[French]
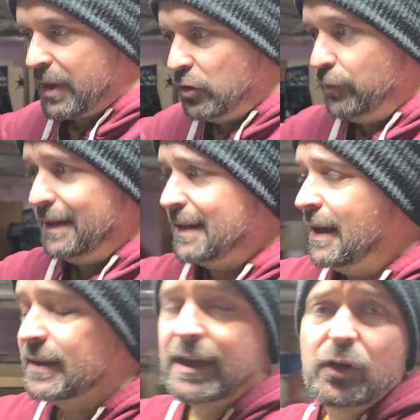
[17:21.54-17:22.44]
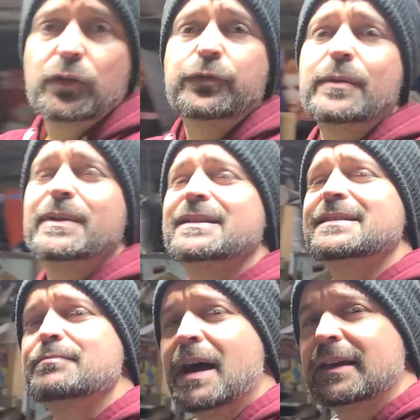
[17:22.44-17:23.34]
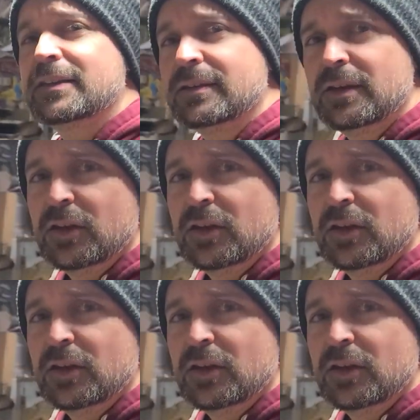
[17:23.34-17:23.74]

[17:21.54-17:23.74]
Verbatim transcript: Le nouvel écran qui, encore une fois, merci Marc